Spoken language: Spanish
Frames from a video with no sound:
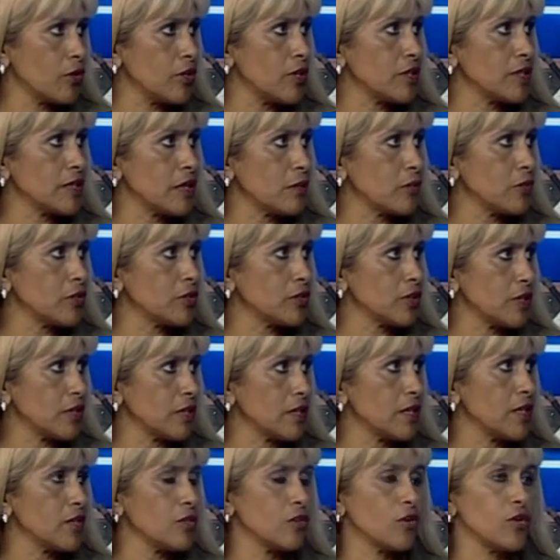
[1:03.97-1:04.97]
hoy estamos
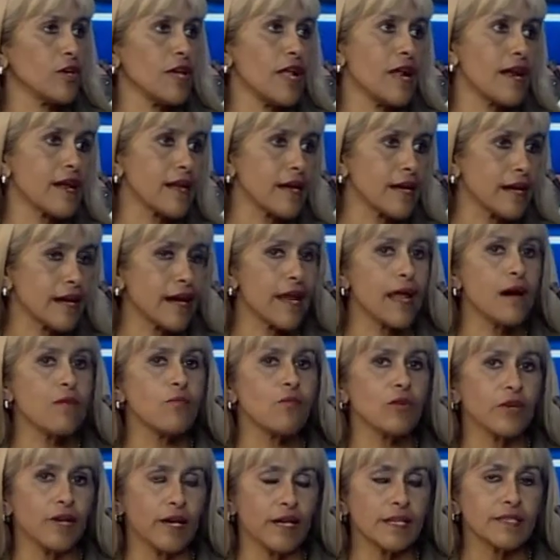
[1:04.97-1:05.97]
teniendo y el
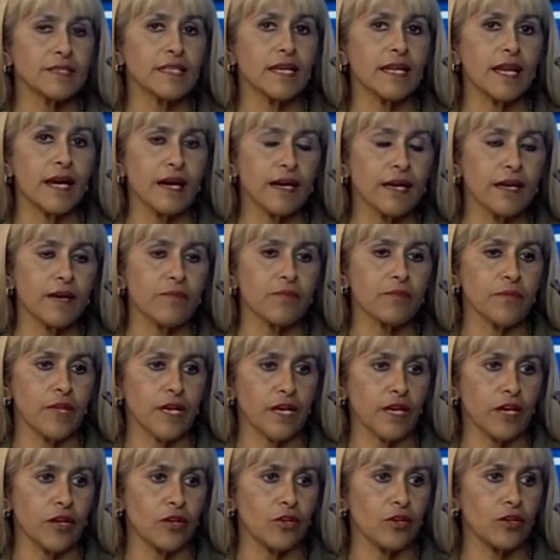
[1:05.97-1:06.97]
reclamo que hace la
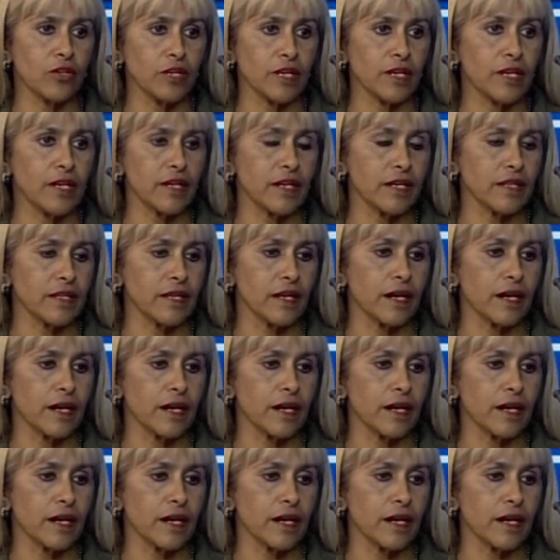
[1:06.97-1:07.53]
gente que no quiere que